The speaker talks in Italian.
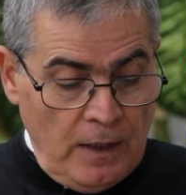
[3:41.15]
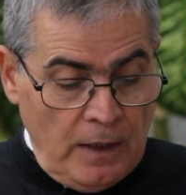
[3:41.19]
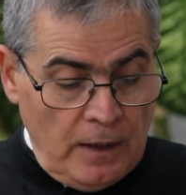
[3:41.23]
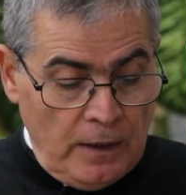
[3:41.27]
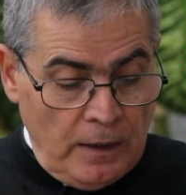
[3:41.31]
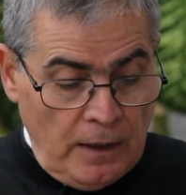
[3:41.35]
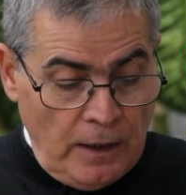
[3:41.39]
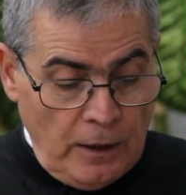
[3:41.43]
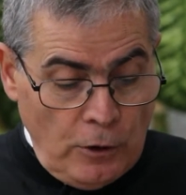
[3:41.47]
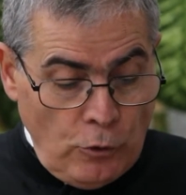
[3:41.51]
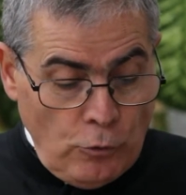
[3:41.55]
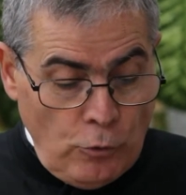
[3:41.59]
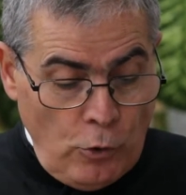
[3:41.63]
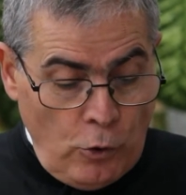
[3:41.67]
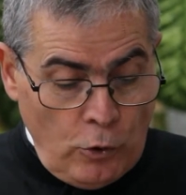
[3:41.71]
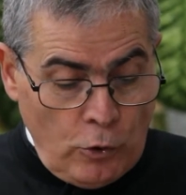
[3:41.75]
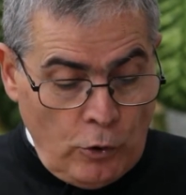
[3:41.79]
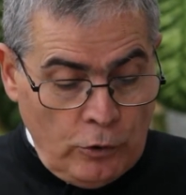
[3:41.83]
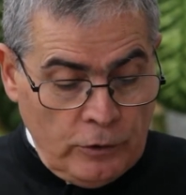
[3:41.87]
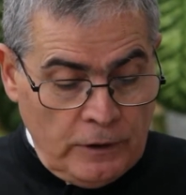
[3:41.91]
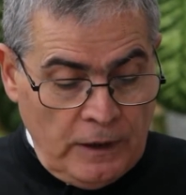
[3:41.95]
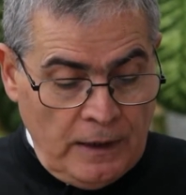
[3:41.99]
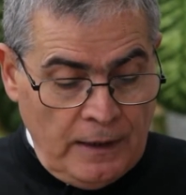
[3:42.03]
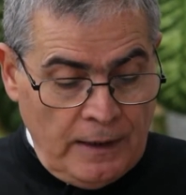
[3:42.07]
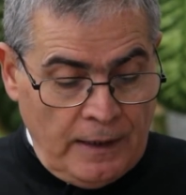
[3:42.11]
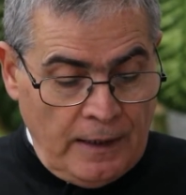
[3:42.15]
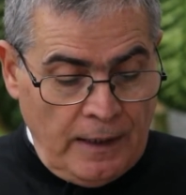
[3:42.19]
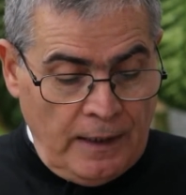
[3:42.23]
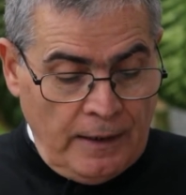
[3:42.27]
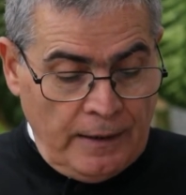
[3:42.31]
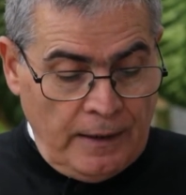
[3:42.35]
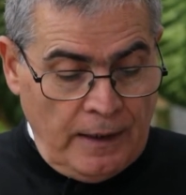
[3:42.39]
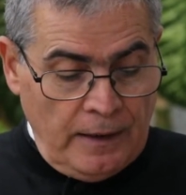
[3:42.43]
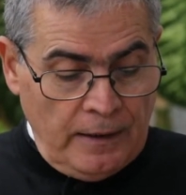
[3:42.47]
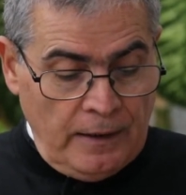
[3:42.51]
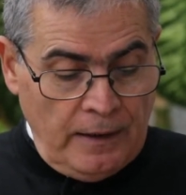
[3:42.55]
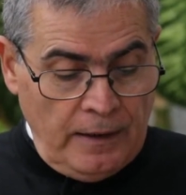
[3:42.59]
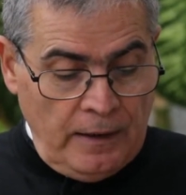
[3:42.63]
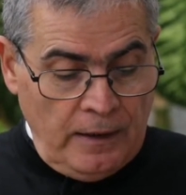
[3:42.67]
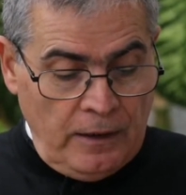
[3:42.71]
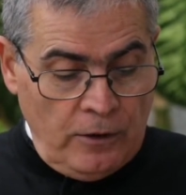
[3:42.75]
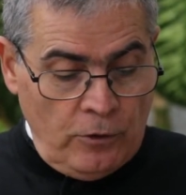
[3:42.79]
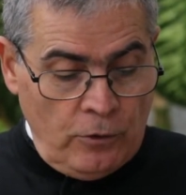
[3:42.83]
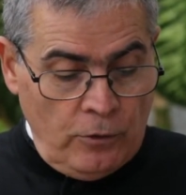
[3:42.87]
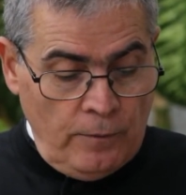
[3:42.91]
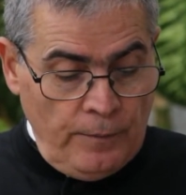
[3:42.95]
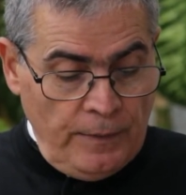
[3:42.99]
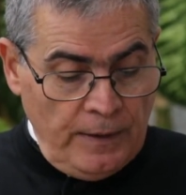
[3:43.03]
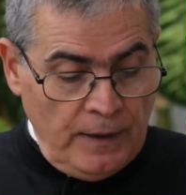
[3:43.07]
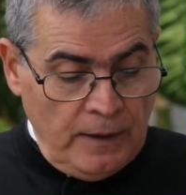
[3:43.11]
nel luogo del
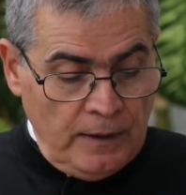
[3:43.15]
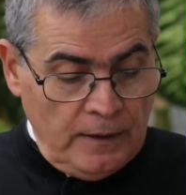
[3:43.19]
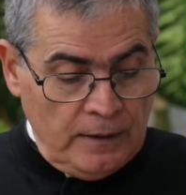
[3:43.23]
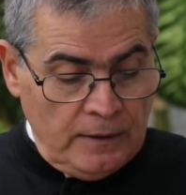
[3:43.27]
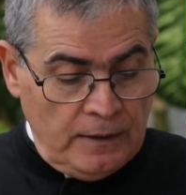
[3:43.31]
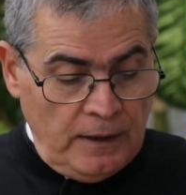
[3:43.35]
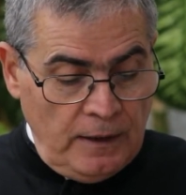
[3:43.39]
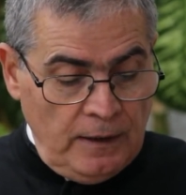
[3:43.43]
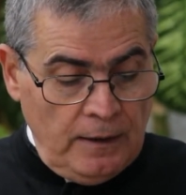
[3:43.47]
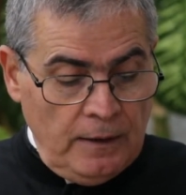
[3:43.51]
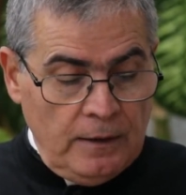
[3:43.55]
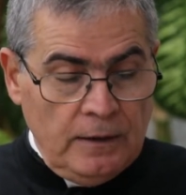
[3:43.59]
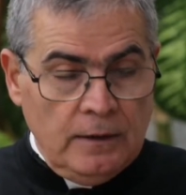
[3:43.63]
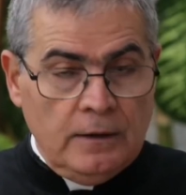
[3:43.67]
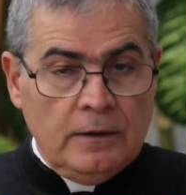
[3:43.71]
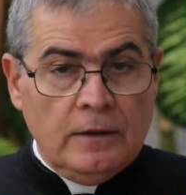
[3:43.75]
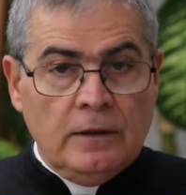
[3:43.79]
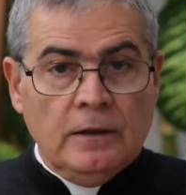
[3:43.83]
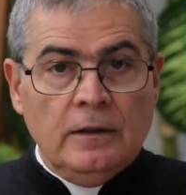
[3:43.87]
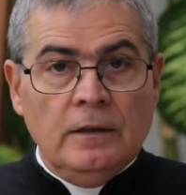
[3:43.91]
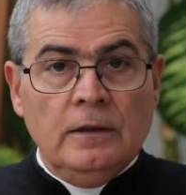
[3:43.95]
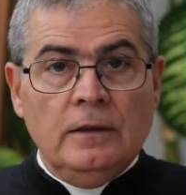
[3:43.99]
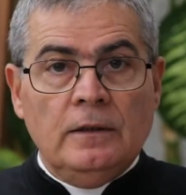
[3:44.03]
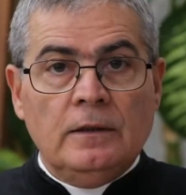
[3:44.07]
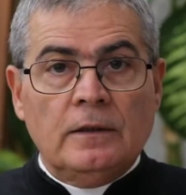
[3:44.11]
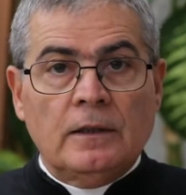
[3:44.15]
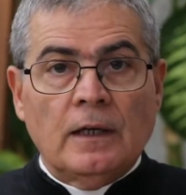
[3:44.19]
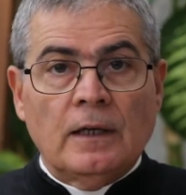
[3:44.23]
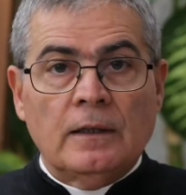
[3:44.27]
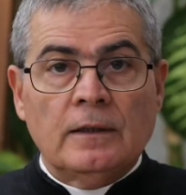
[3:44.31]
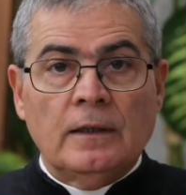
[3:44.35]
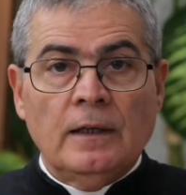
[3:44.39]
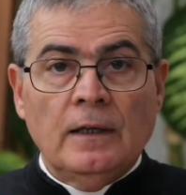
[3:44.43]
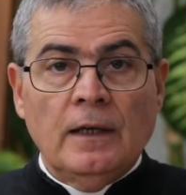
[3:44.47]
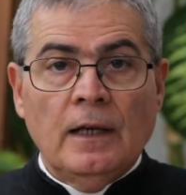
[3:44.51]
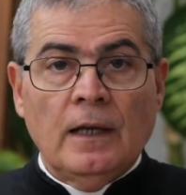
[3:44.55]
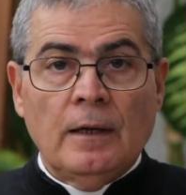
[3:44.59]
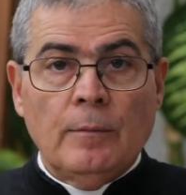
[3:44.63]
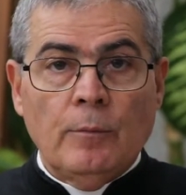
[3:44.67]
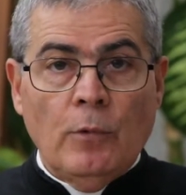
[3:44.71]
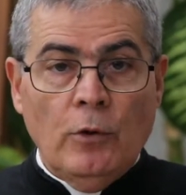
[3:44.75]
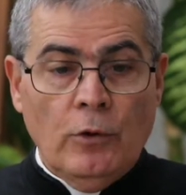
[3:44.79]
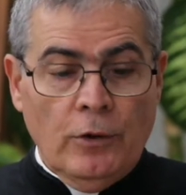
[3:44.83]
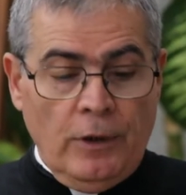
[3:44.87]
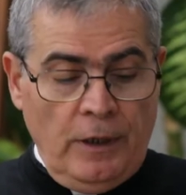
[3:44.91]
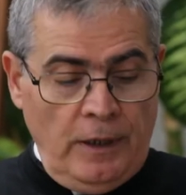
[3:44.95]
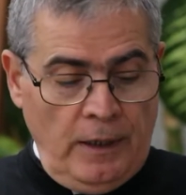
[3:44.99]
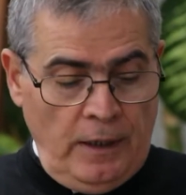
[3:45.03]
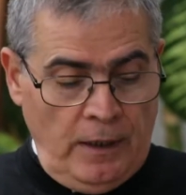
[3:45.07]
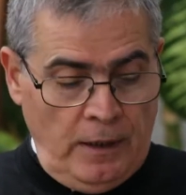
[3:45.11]
Cananeo, dell'Itita,
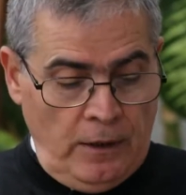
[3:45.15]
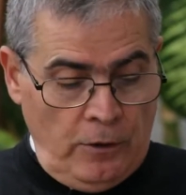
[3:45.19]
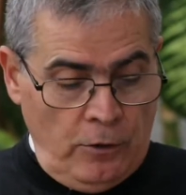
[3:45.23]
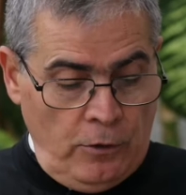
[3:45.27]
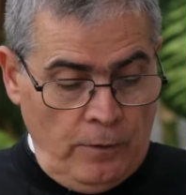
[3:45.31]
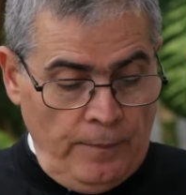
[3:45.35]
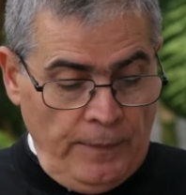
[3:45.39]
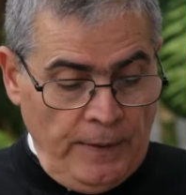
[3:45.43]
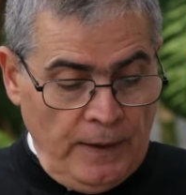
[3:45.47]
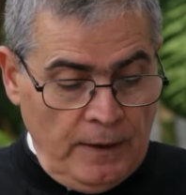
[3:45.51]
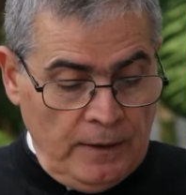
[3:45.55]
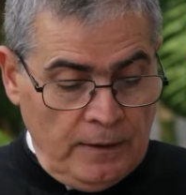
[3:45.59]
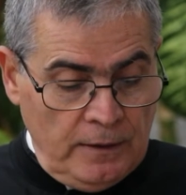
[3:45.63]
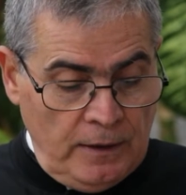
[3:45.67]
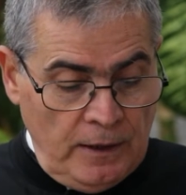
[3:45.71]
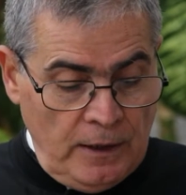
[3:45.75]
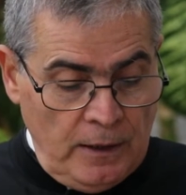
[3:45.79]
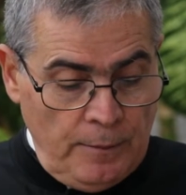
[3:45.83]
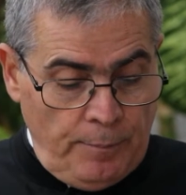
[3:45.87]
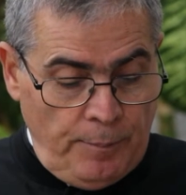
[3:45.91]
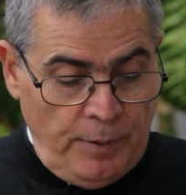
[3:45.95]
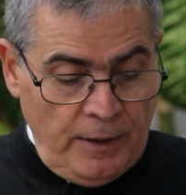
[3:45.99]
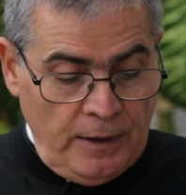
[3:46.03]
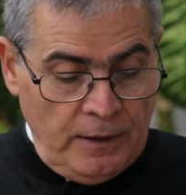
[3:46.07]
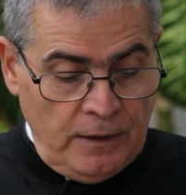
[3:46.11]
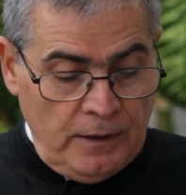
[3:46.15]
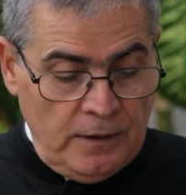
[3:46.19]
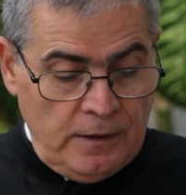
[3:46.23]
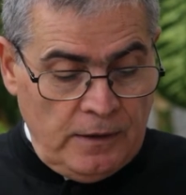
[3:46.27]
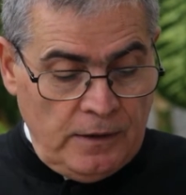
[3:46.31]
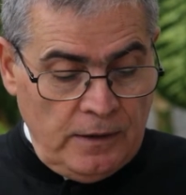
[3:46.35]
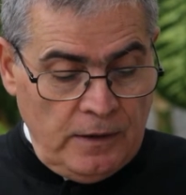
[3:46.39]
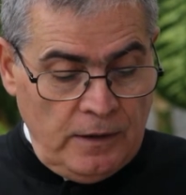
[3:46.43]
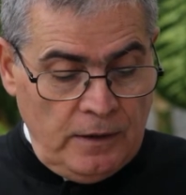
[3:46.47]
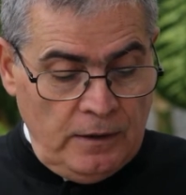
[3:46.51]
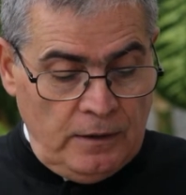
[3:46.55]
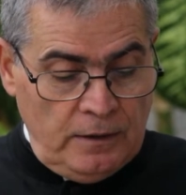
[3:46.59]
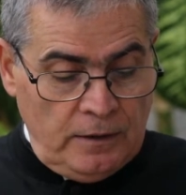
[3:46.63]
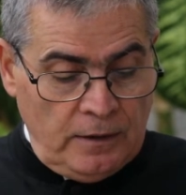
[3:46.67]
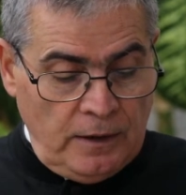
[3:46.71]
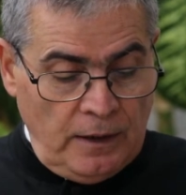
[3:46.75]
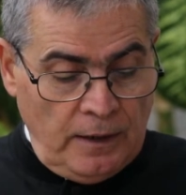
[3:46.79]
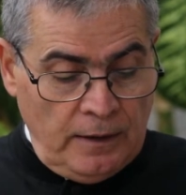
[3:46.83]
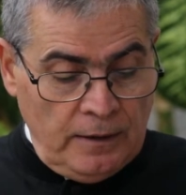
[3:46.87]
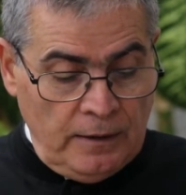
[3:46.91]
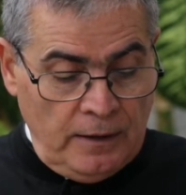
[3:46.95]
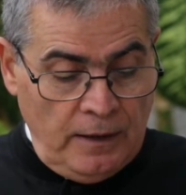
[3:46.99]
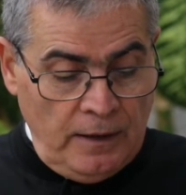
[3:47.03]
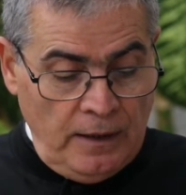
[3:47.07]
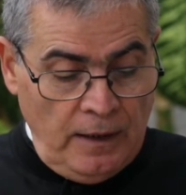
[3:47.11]
dell'Amorreo, del
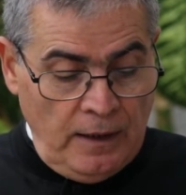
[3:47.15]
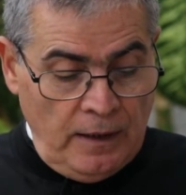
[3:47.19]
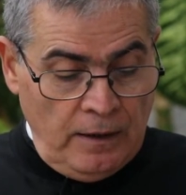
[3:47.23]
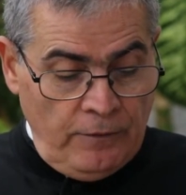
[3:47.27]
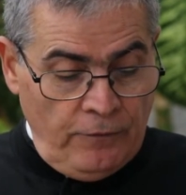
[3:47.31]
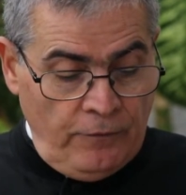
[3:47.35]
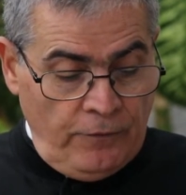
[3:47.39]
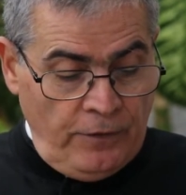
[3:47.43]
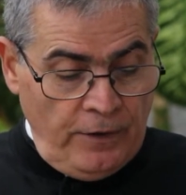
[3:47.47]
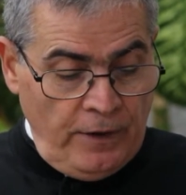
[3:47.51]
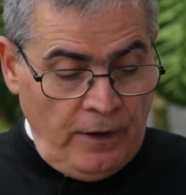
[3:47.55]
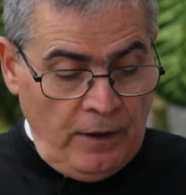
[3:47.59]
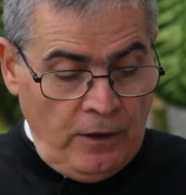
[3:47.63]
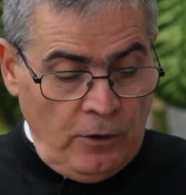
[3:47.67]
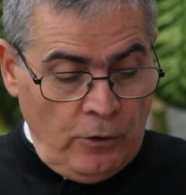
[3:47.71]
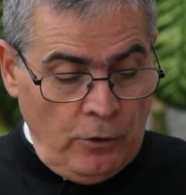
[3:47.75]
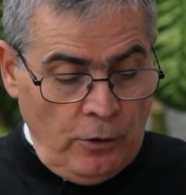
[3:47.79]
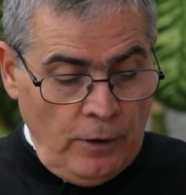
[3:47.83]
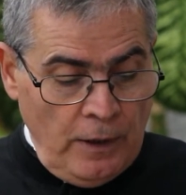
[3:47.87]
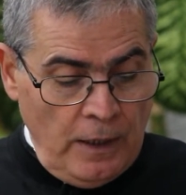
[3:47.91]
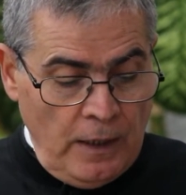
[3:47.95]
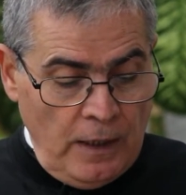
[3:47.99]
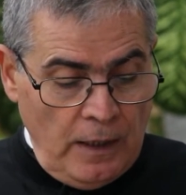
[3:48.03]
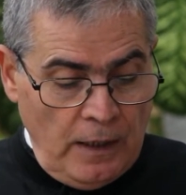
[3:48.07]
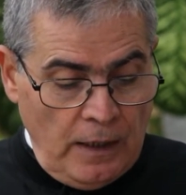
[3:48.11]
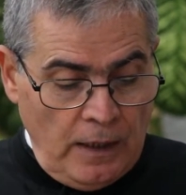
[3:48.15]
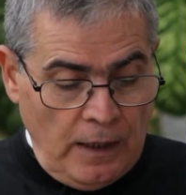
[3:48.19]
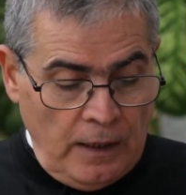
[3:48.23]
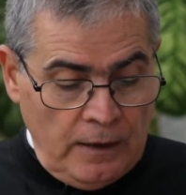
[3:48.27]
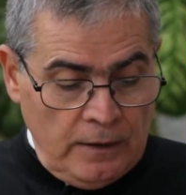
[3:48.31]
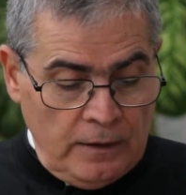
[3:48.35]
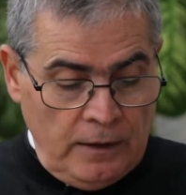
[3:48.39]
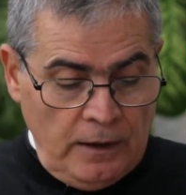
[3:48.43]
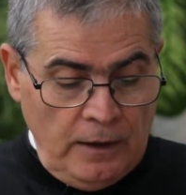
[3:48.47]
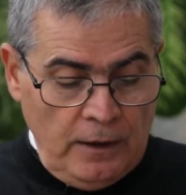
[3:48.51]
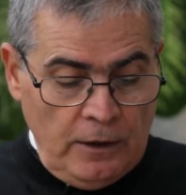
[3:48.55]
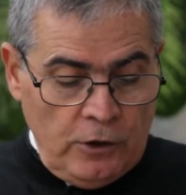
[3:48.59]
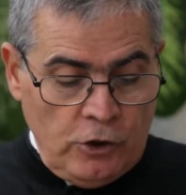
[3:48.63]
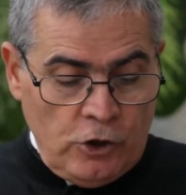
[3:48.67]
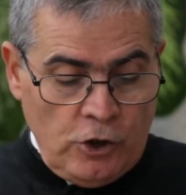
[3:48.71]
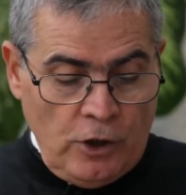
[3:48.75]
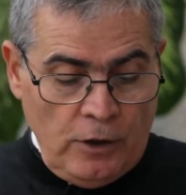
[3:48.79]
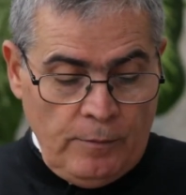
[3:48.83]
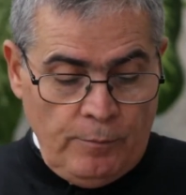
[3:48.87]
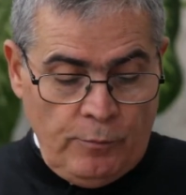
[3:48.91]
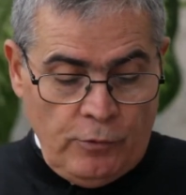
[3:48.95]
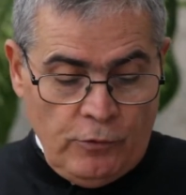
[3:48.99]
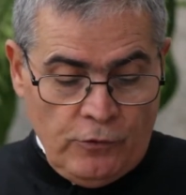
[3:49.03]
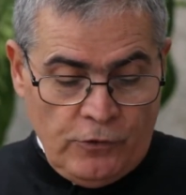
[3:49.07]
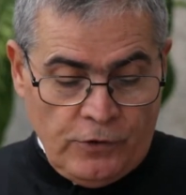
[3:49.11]
Perizita, dell'Eveo e del
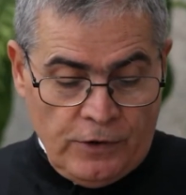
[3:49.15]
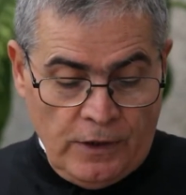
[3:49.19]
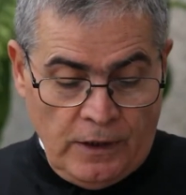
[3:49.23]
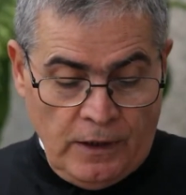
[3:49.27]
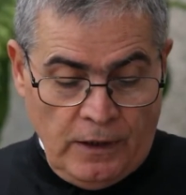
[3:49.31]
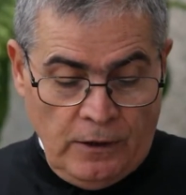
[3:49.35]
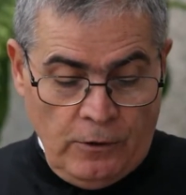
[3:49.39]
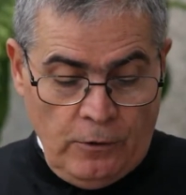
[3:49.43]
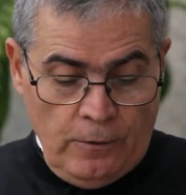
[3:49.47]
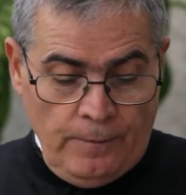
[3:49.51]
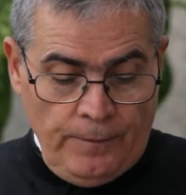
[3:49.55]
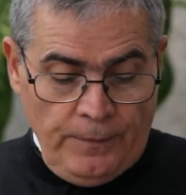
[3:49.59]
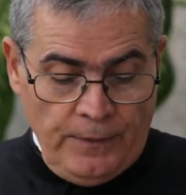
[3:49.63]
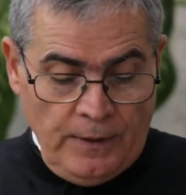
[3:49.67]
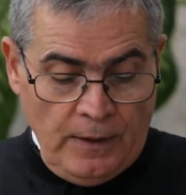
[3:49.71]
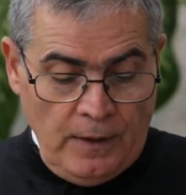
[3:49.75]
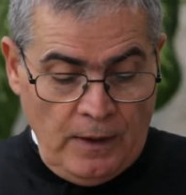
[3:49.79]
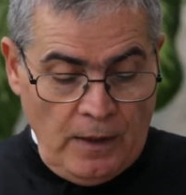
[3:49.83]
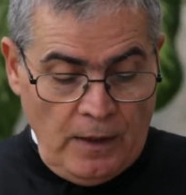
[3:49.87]
Gebuseo.